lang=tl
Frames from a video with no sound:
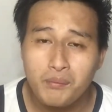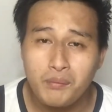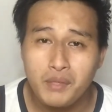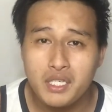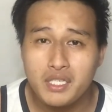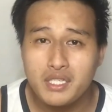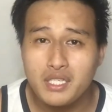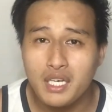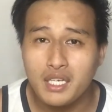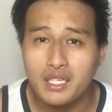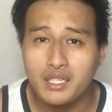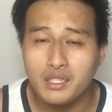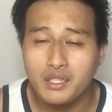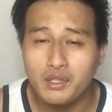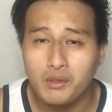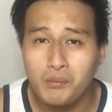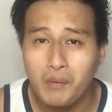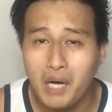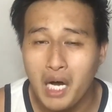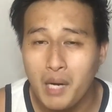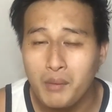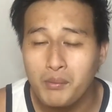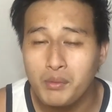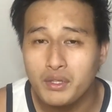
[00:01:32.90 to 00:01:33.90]
Minsan
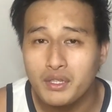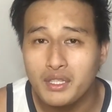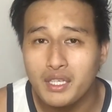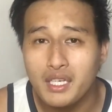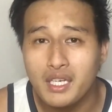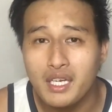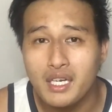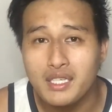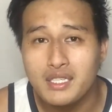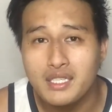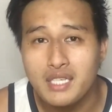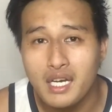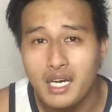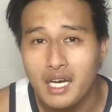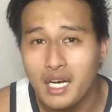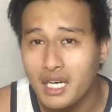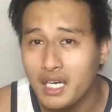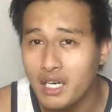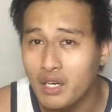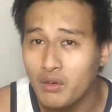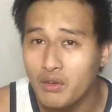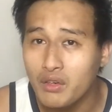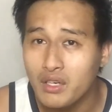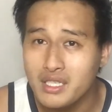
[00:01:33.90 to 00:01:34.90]
umaabot nga ng isang
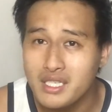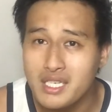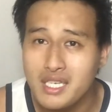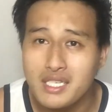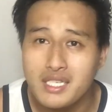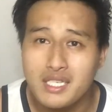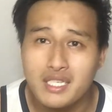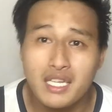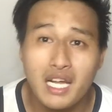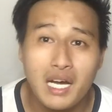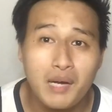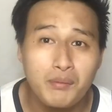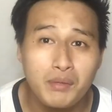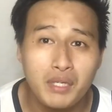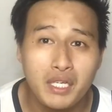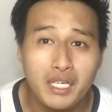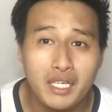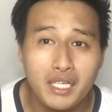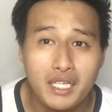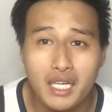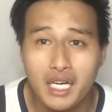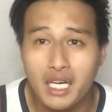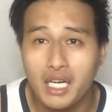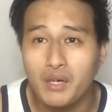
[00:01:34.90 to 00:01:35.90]
araw kasi sa dami
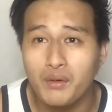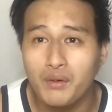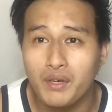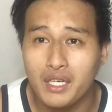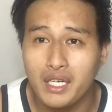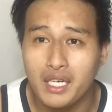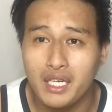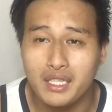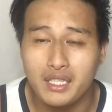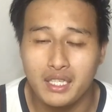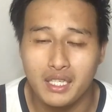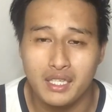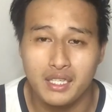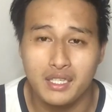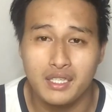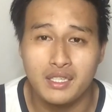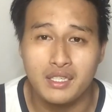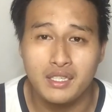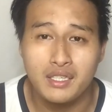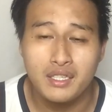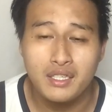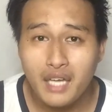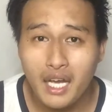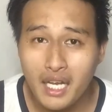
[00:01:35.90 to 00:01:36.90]
ng ginagawa natin.
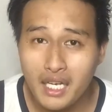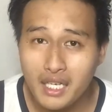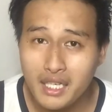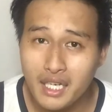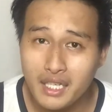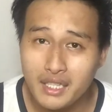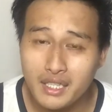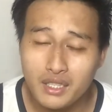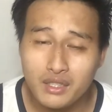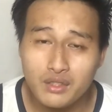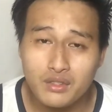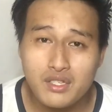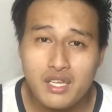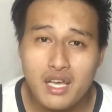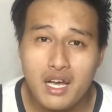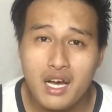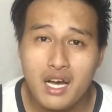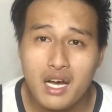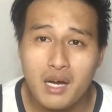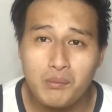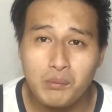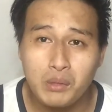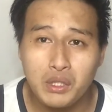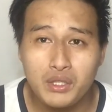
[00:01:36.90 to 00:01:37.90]
Dahil nga dito
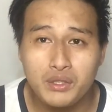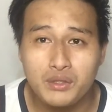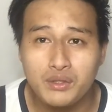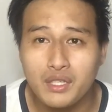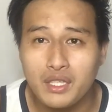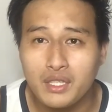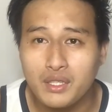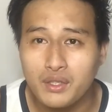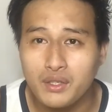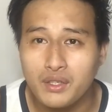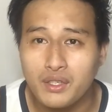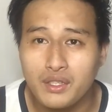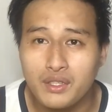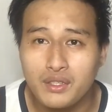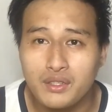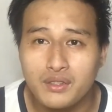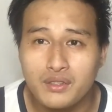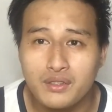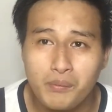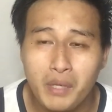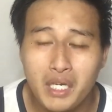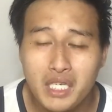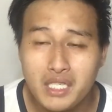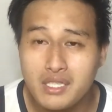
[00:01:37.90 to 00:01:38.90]
sa video na to,
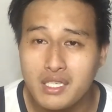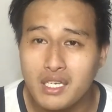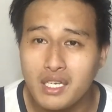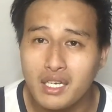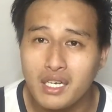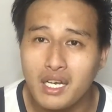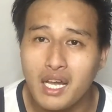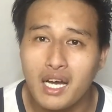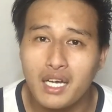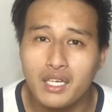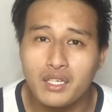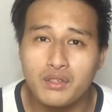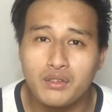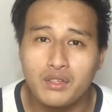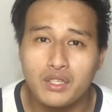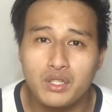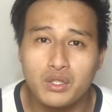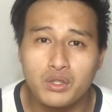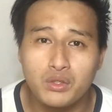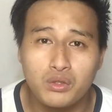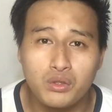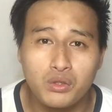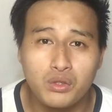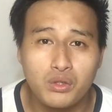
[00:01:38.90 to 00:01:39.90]
basic lang yung
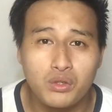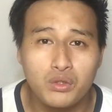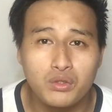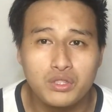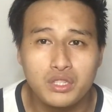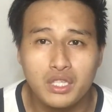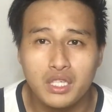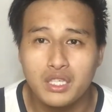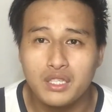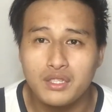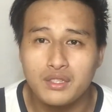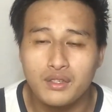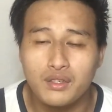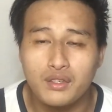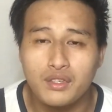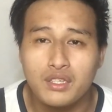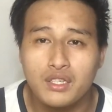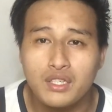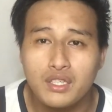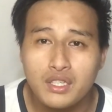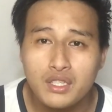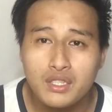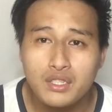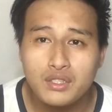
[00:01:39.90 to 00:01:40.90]
ituturo ko sa inyo.
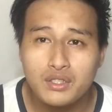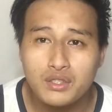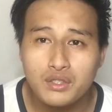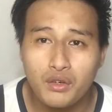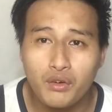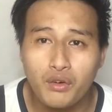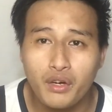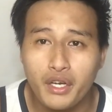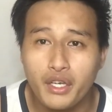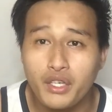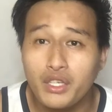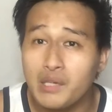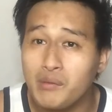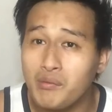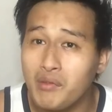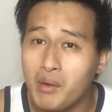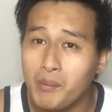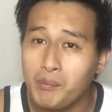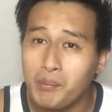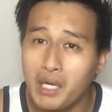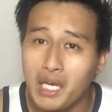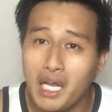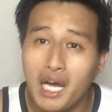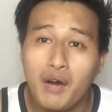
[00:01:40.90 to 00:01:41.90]
So kayo na
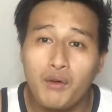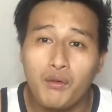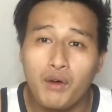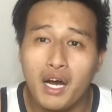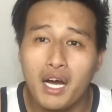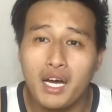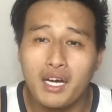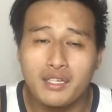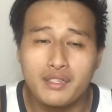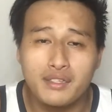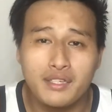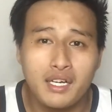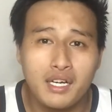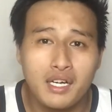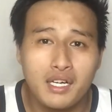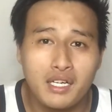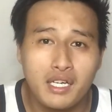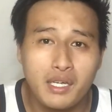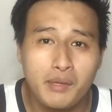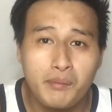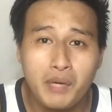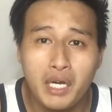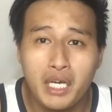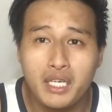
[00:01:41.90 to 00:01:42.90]
magpalawak ng
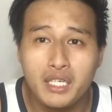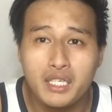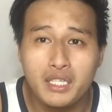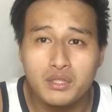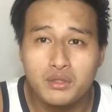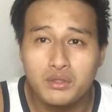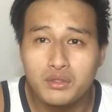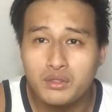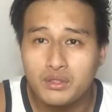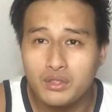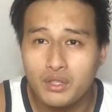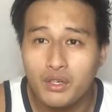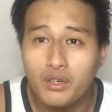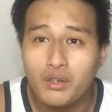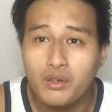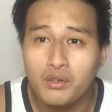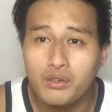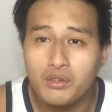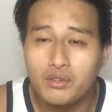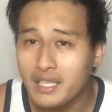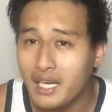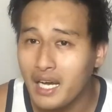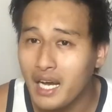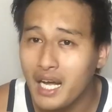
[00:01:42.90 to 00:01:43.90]
imahinasyon nyo
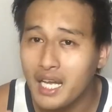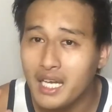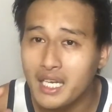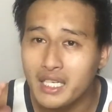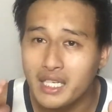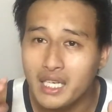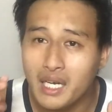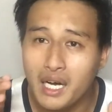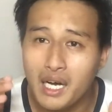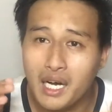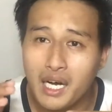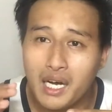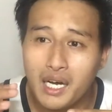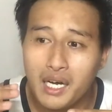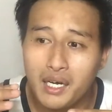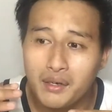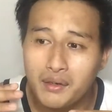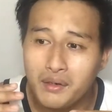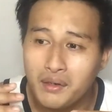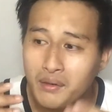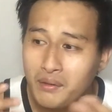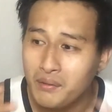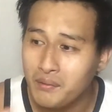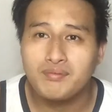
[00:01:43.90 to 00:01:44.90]
kung nakali na
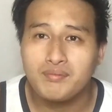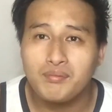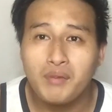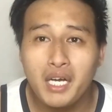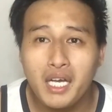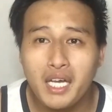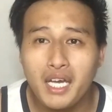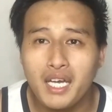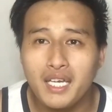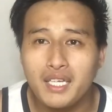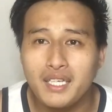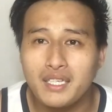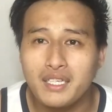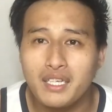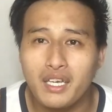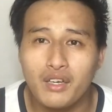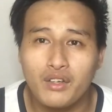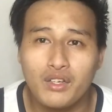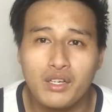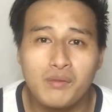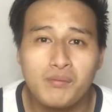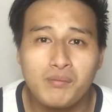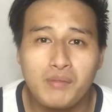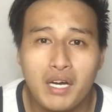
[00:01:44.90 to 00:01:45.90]
mag-edit
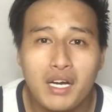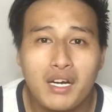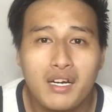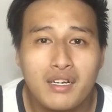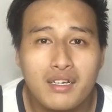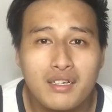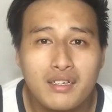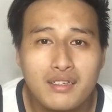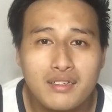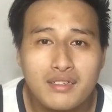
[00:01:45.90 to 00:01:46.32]
kayo ng vlog.